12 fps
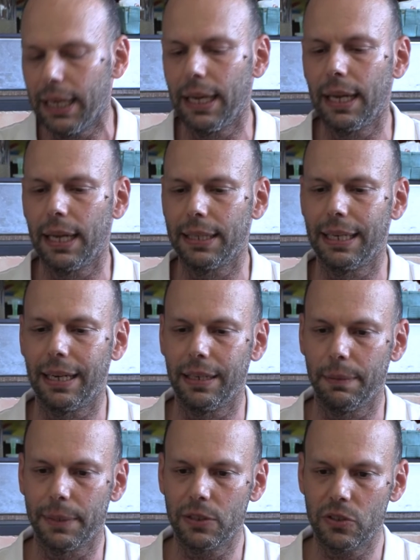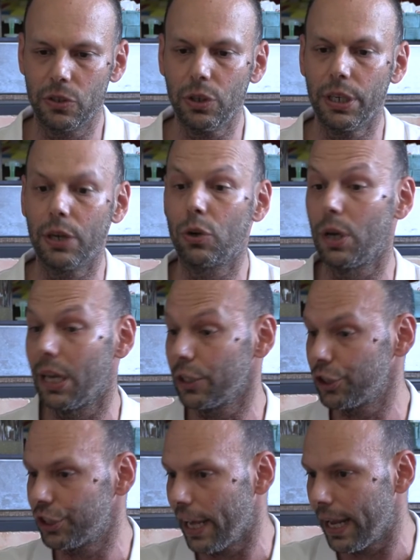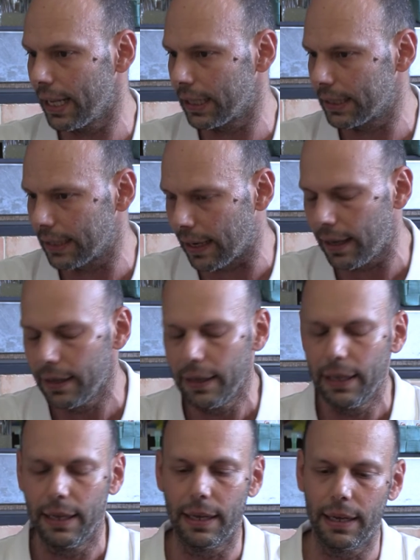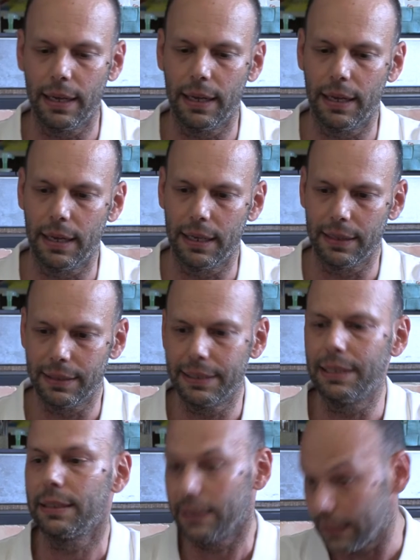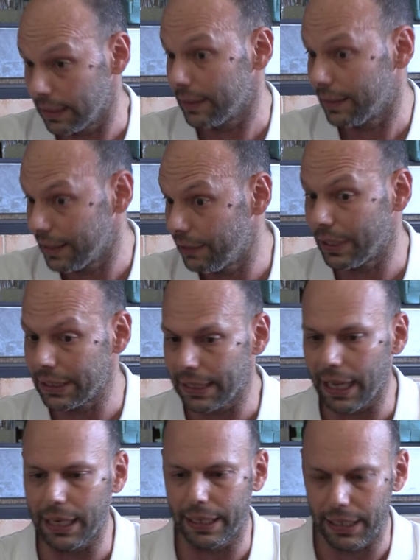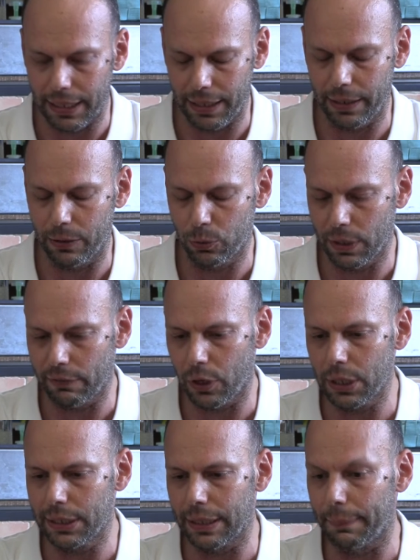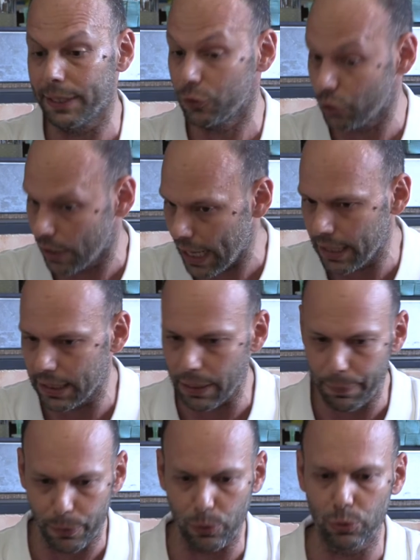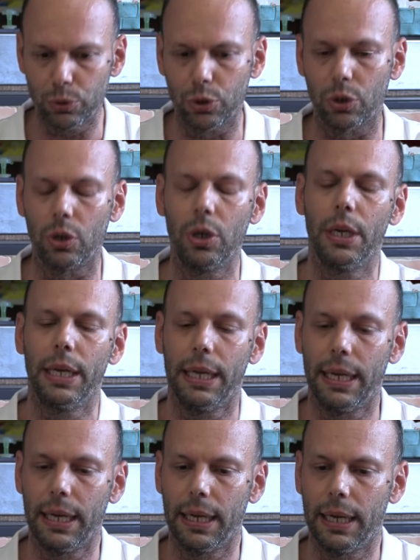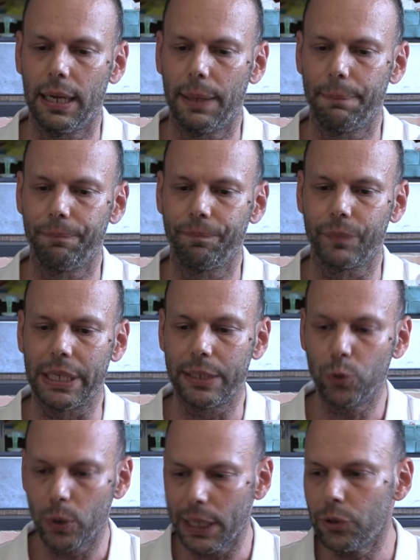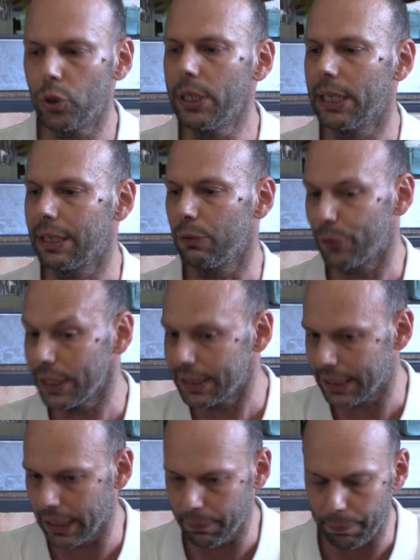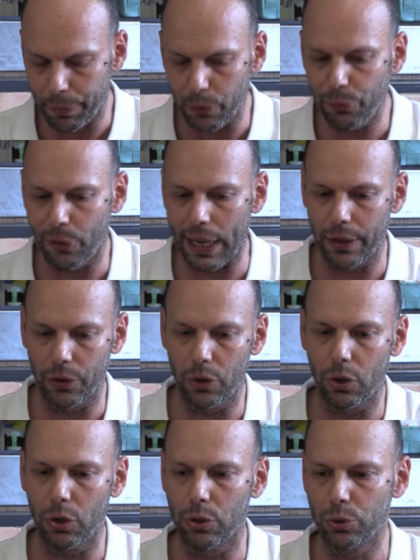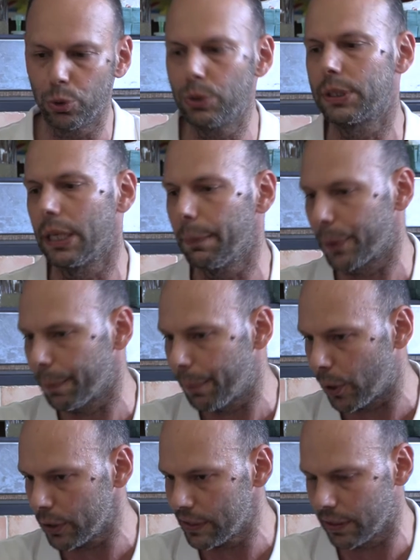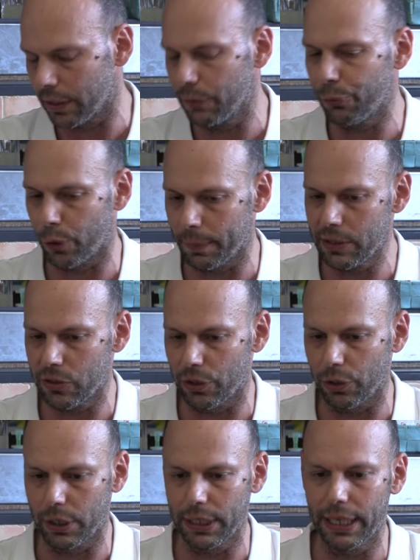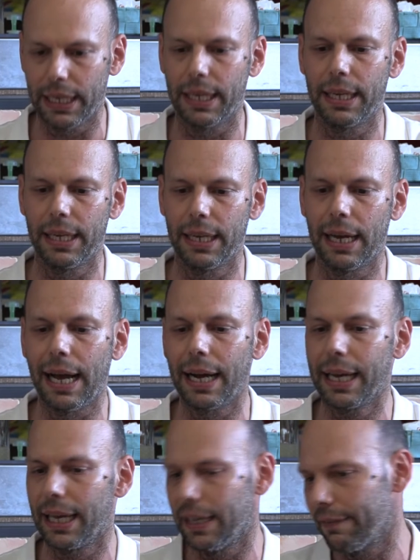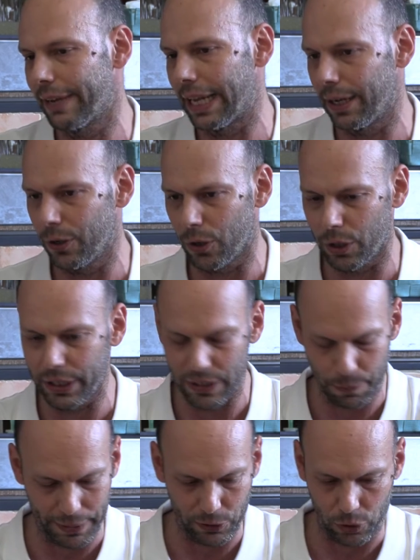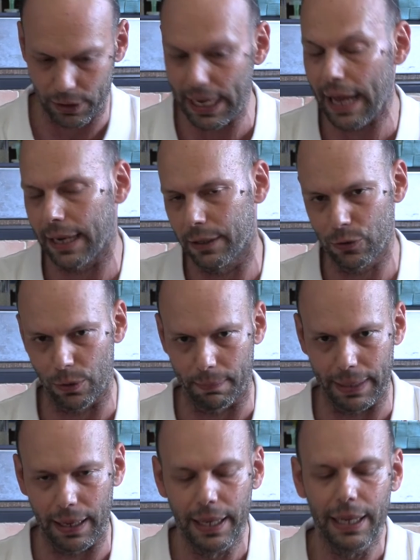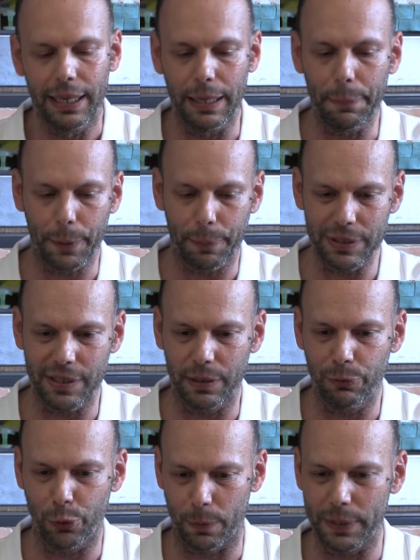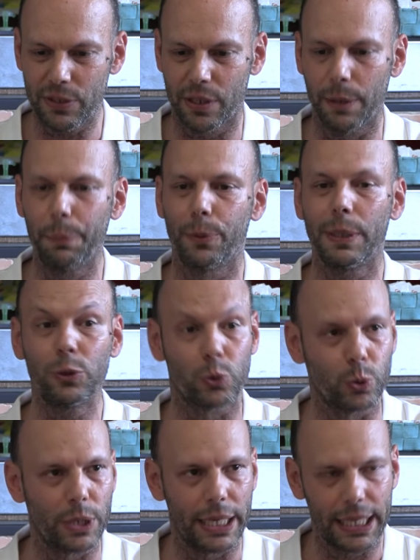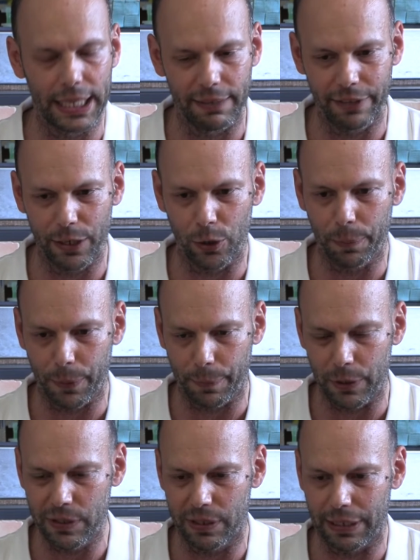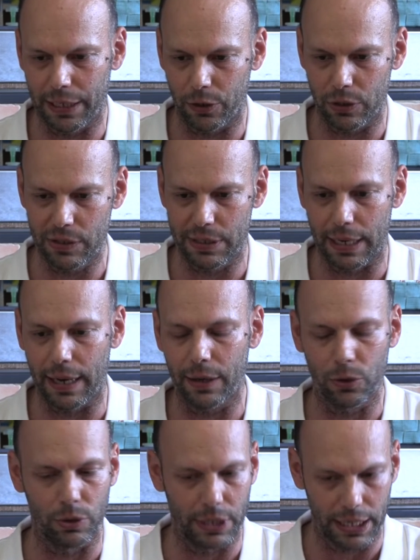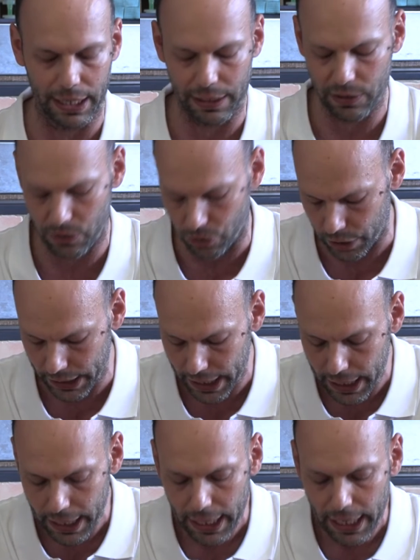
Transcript: eh, dell'animazione, con la scelta eh, di, di, di, diventare eh, una volta maggiorenni appunto ehm, educatori e nel frattempo fanno tutte le proposte di formazione eh, anche a livello ispettoriale, insomma le proposte di formazione più mature che vengono proposte dalla nostra congregazione